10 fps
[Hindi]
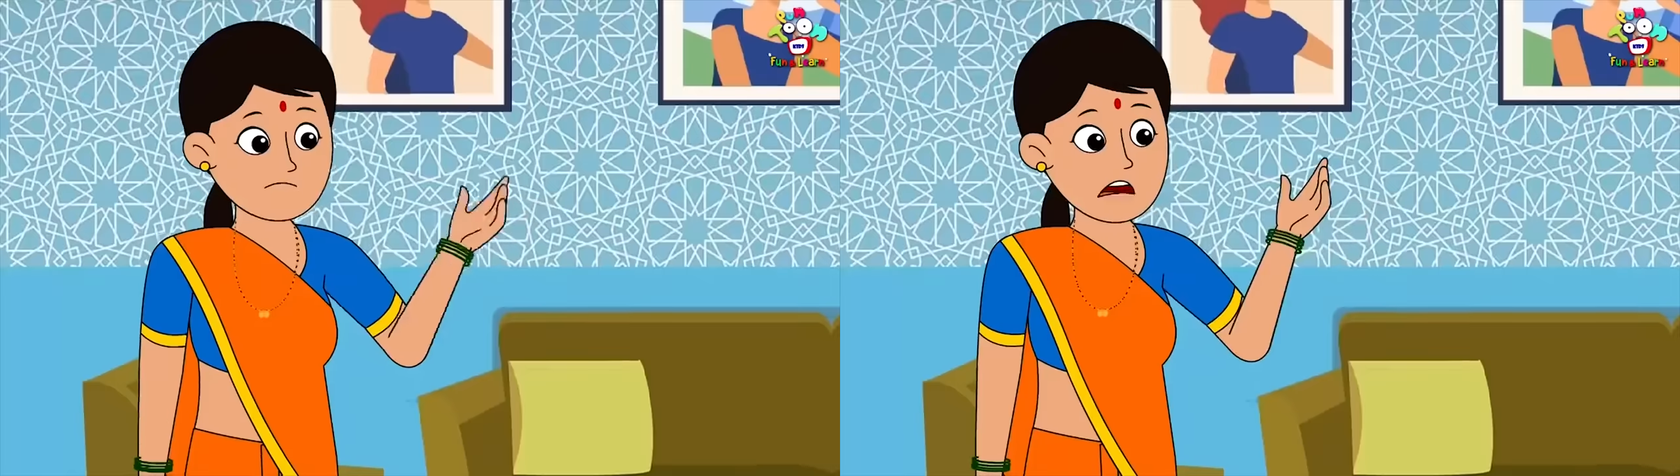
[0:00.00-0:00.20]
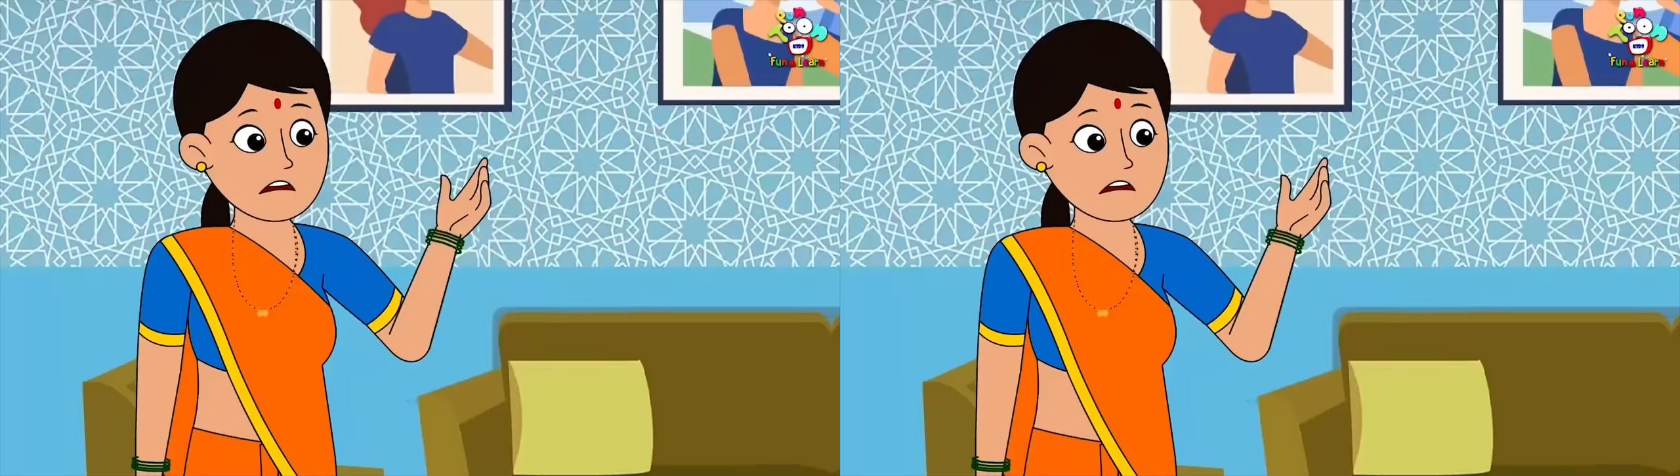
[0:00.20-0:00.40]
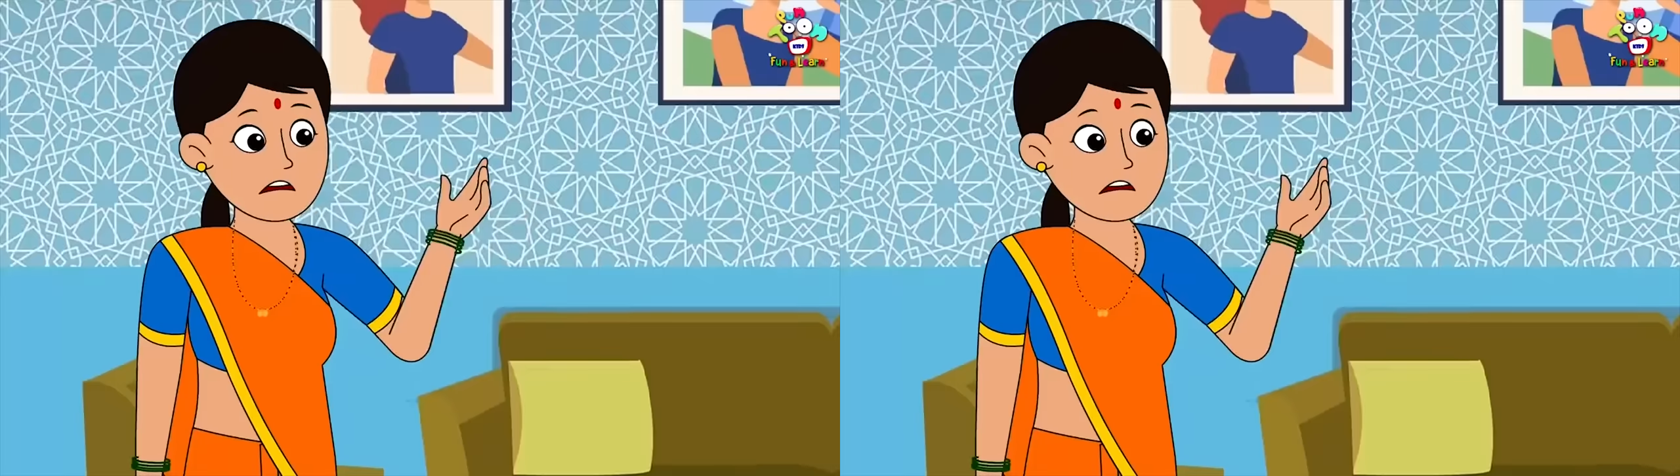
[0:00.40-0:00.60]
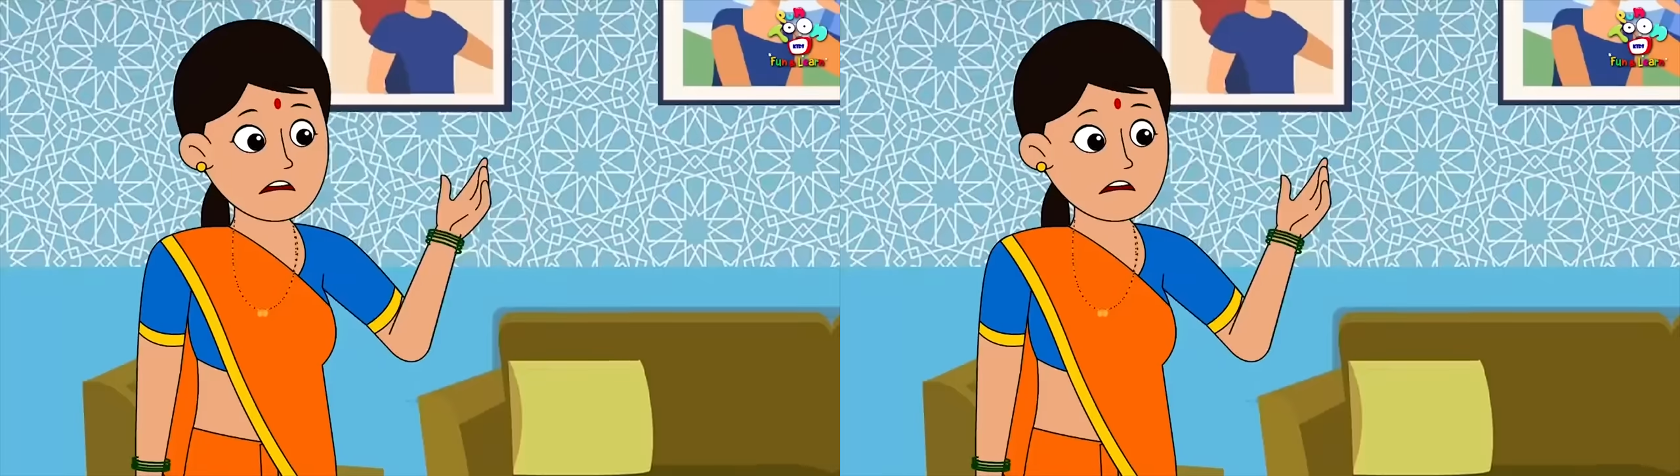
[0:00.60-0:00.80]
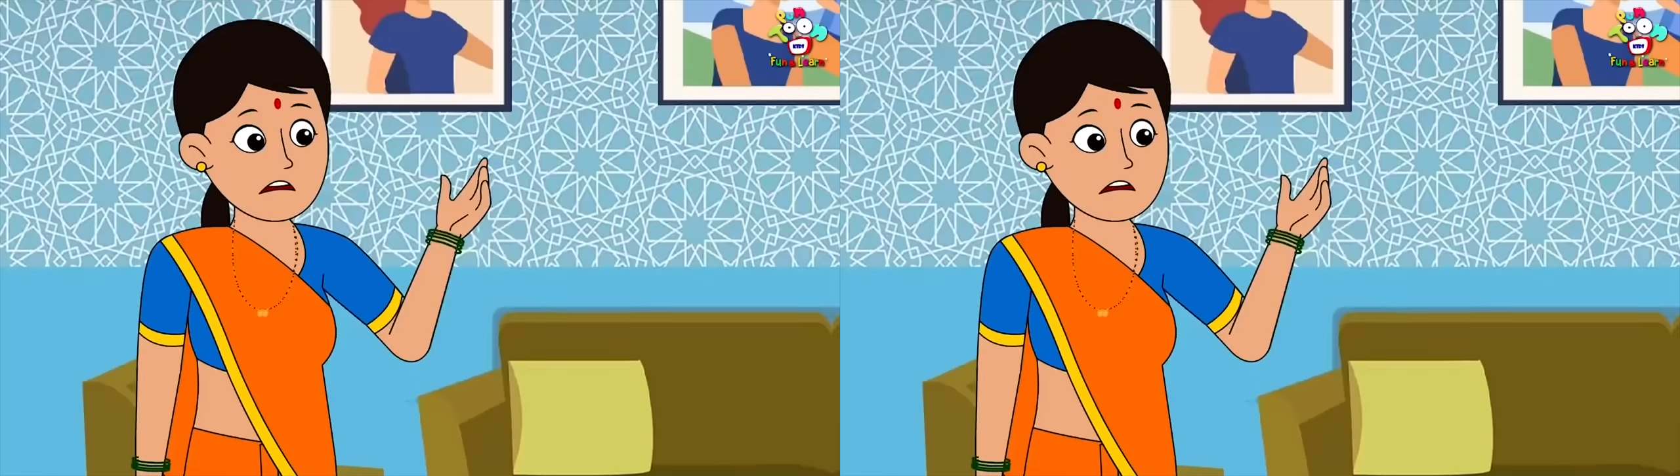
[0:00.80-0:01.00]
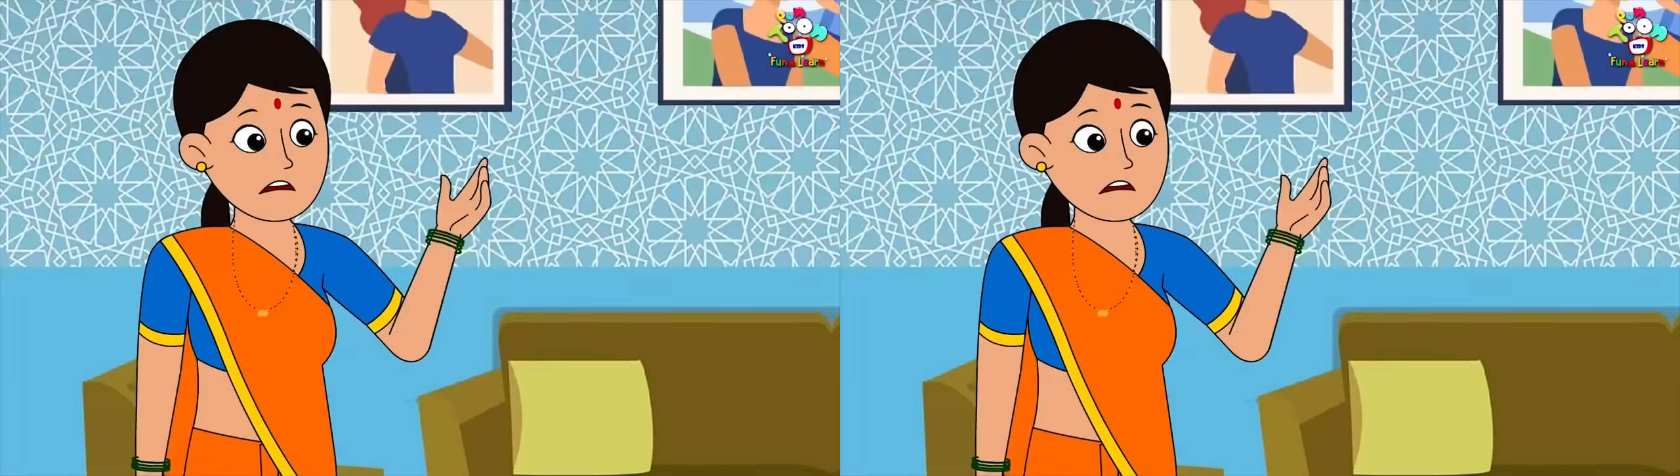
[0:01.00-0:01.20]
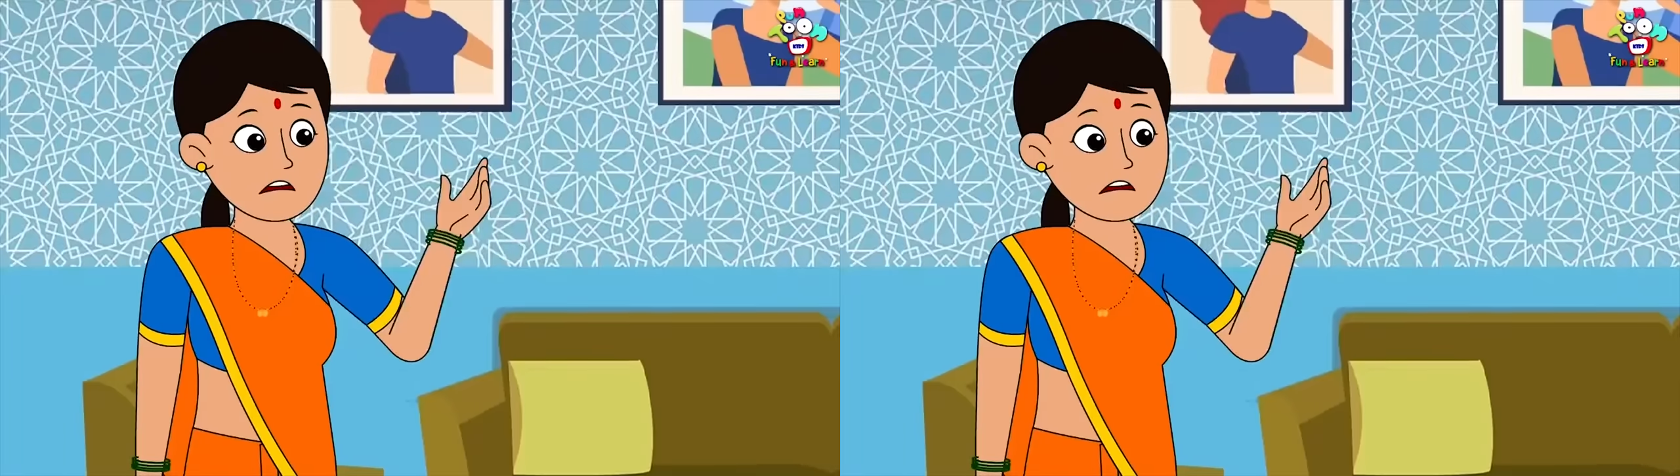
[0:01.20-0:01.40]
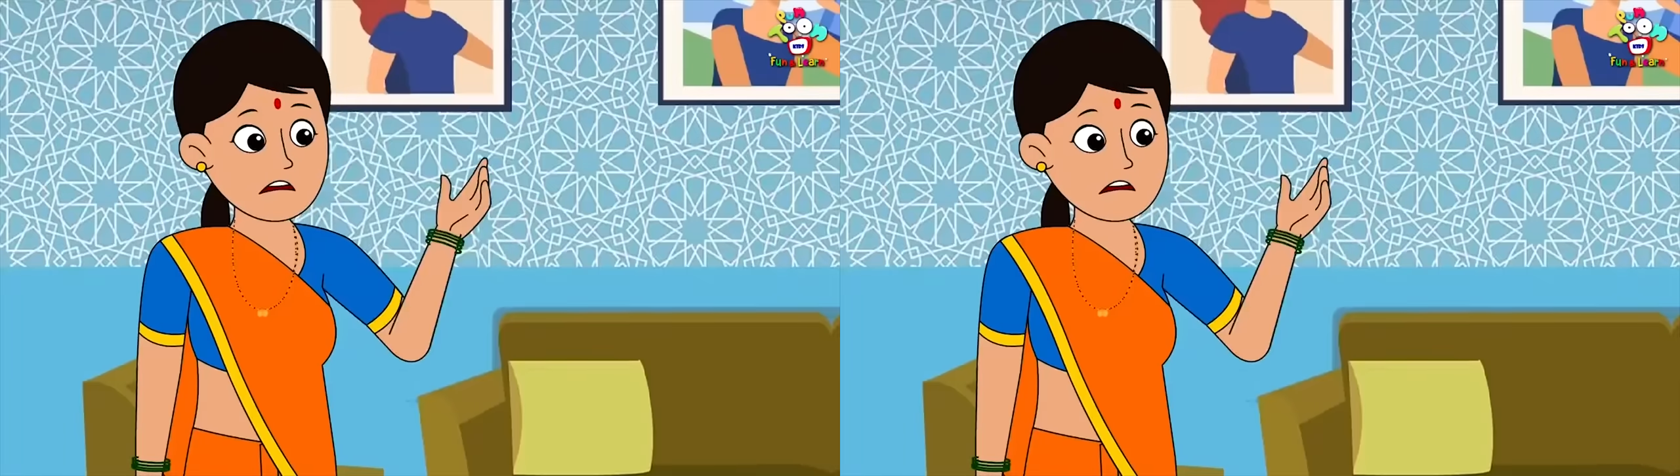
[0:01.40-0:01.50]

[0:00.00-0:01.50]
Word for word: कर आम बेचे जा रहे हैं